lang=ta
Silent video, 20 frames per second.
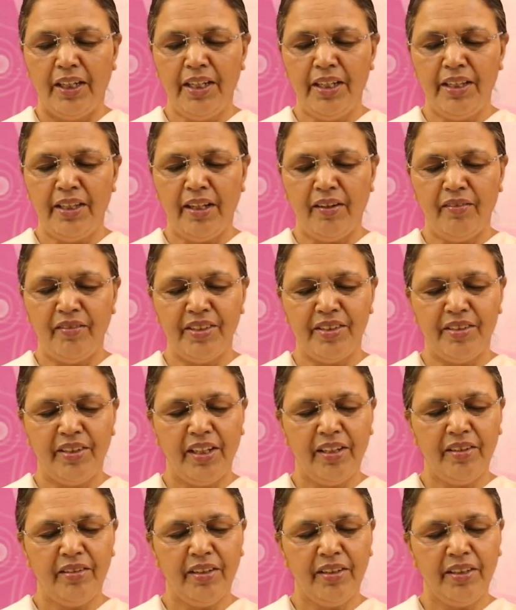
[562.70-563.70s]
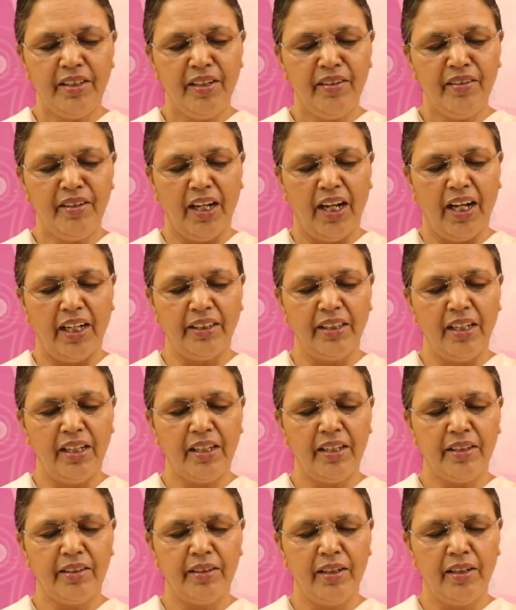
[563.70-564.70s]
இந்த விசேஷத்தின்
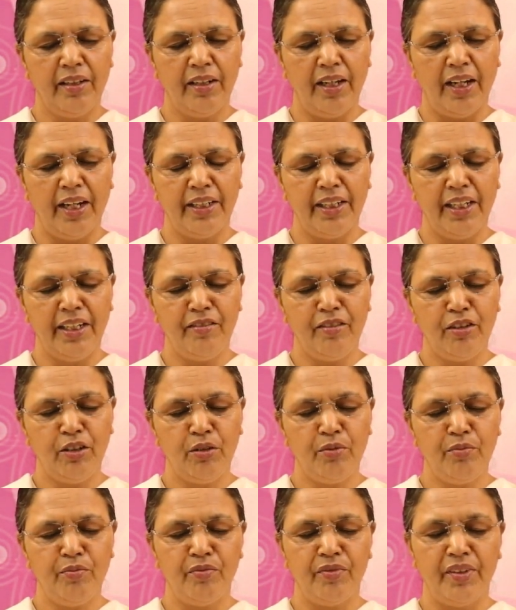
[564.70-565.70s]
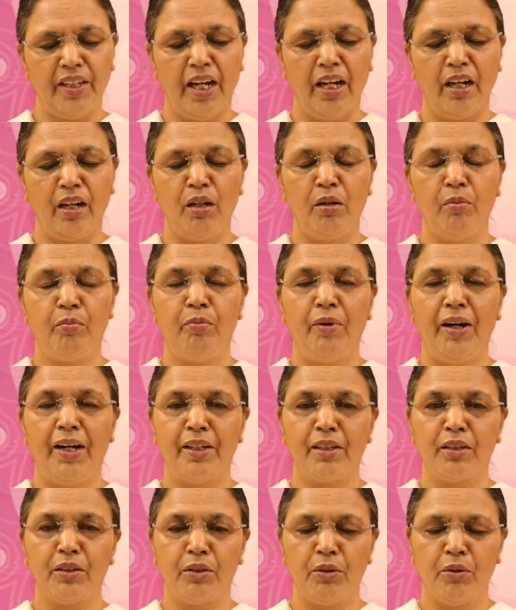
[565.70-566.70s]
ஆதாரத்தில் அனைவரும் நாங்கள்
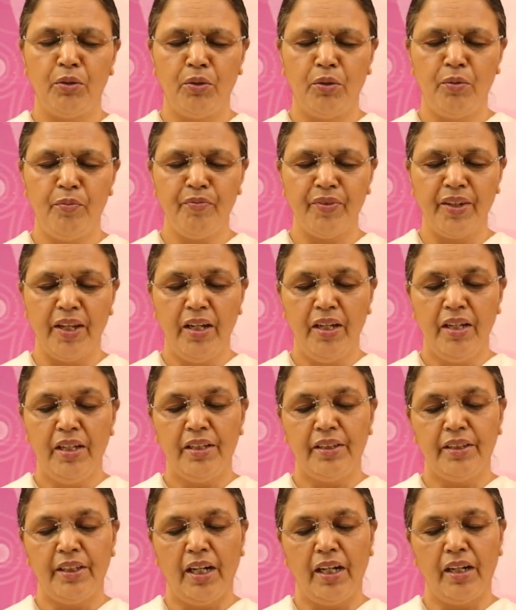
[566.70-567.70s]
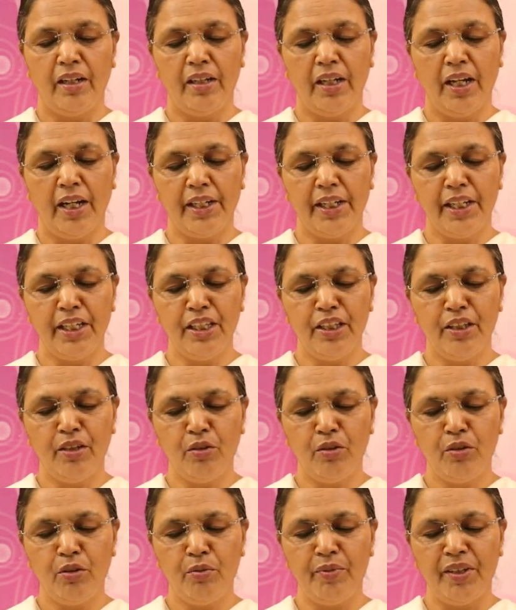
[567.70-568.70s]
பார்த்தோம் நாங்கள்
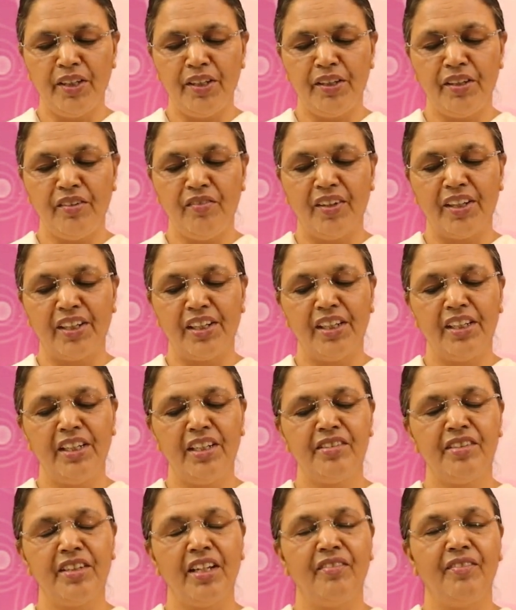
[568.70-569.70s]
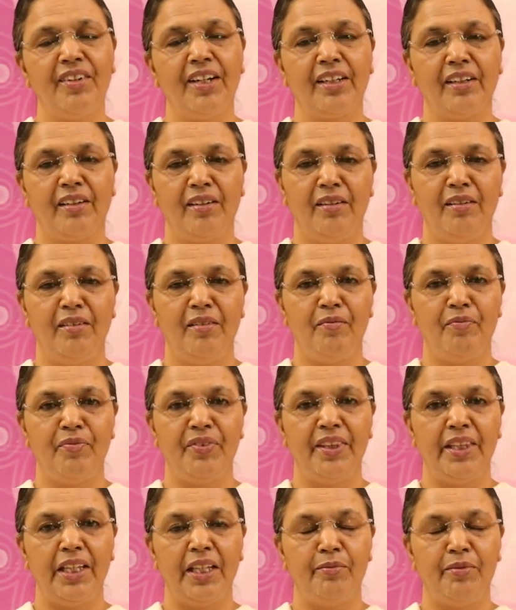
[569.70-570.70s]
அடைந்தோம் என்று வர்ணனை செய்வார்கள்
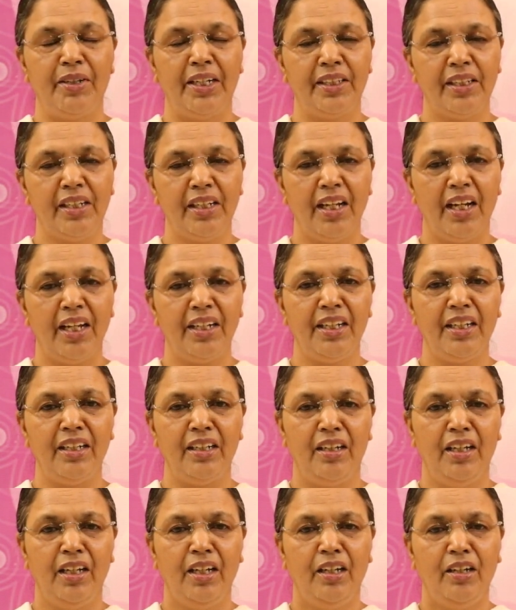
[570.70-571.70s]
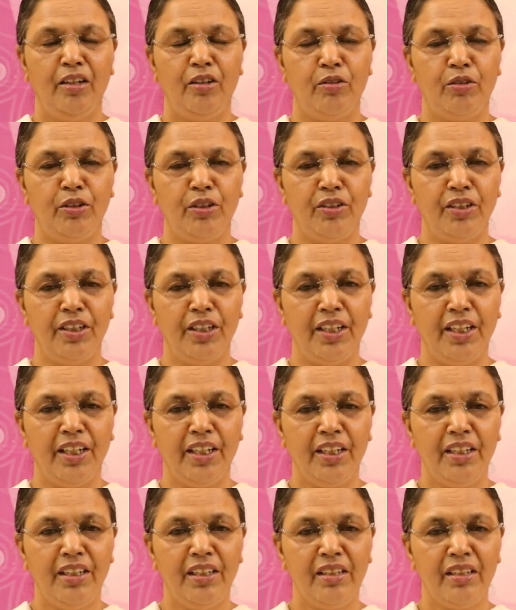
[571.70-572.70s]
இந்த மாதிரியான ஒரு
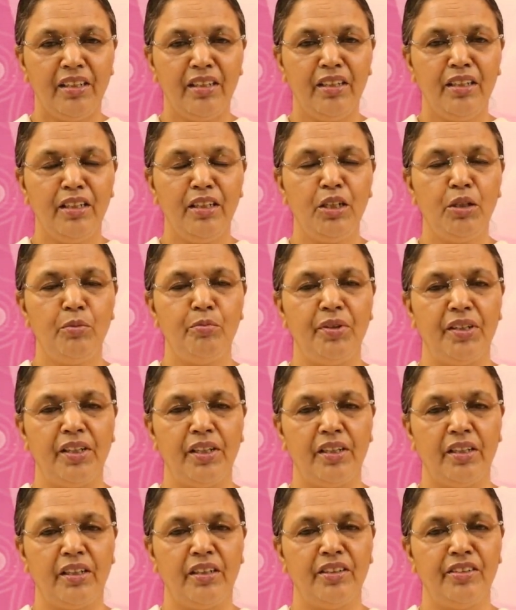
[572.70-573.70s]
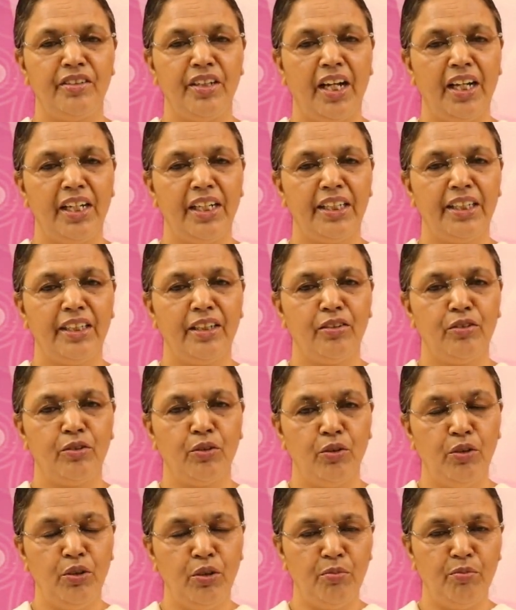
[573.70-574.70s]
நிலையிலிருந்து பிறருக்கு ஞானத்தை
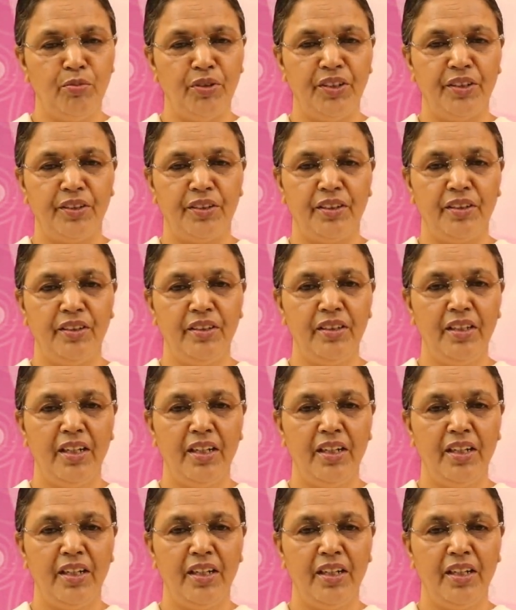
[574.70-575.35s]
சொல்லும் பொழுது